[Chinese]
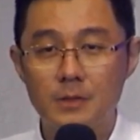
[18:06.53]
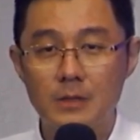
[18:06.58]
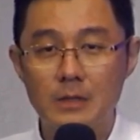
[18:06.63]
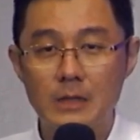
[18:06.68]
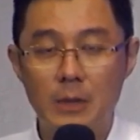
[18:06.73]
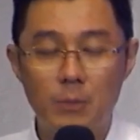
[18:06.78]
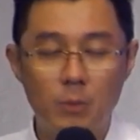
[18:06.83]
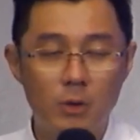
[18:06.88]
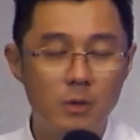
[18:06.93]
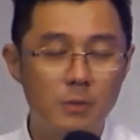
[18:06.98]

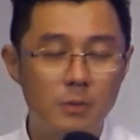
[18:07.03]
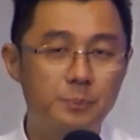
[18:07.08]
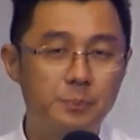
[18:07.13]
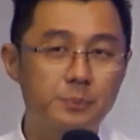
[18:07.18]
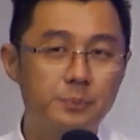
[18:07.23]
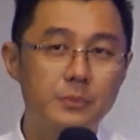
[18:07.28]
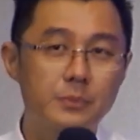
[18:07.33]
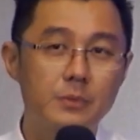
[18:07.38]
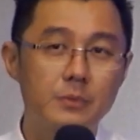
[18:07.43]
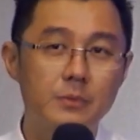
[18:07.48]
那我
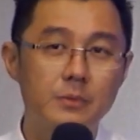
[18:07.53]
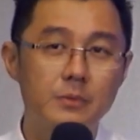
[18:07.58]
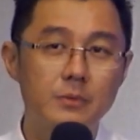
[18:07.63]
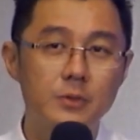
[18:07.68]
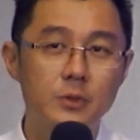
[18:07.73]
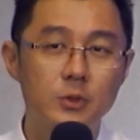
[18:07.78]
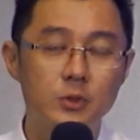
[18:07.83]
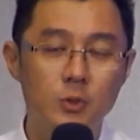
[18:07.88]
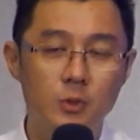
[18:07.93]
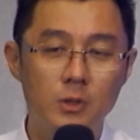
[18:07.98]

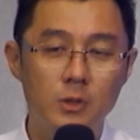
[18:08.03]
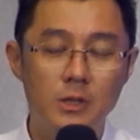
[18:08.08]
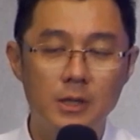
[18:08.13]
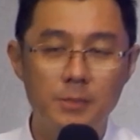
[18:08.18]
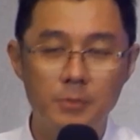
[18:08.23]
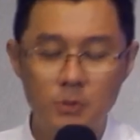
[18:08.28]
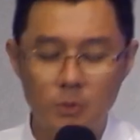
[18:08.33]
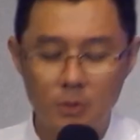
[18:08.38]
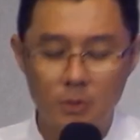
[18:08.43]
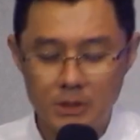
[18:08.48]
说了
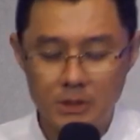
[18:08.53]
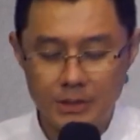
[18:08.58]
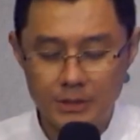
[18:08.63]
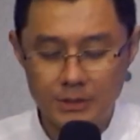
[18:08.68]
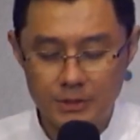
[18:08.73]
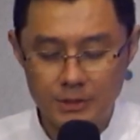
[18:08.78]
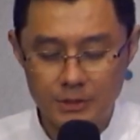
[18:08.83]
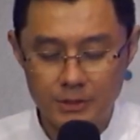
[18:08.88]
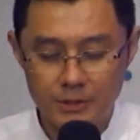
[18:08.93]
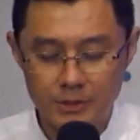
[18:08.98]
那么多，其
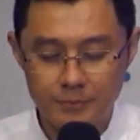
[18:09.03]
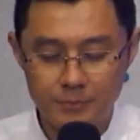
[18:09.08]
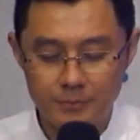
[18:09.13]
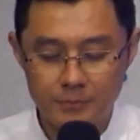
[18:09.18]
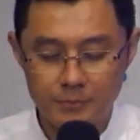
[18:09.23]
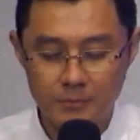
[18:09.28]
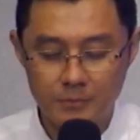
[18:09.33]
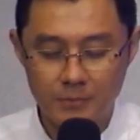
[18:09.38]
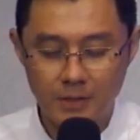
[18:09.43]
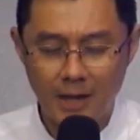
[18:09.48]
实。
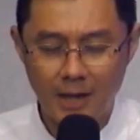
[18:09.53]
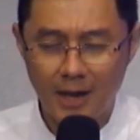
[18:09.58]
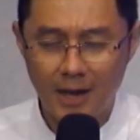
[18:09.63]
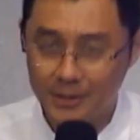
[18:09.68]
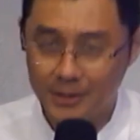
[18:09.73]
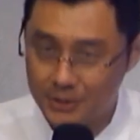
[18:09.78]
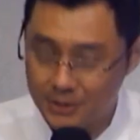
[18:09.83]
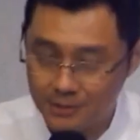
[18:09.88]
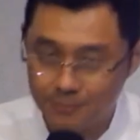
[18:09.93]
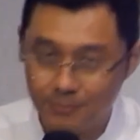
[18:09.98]

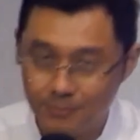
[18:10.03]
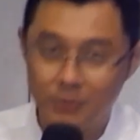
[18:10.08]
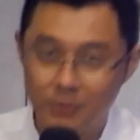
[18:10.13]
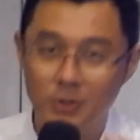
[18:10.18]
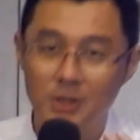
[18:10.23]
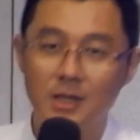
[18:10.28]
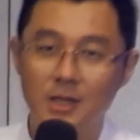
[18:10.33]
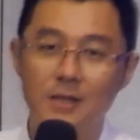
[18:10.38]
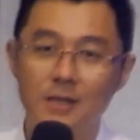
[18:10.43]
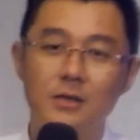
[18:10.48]
还是没
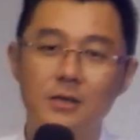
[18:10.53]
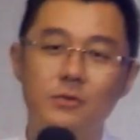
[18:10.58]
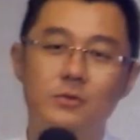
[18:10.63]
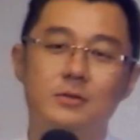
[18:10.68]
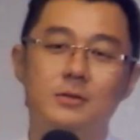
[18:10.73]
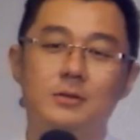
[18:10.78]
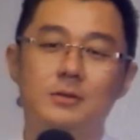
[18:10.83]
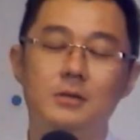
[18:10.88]
回答到，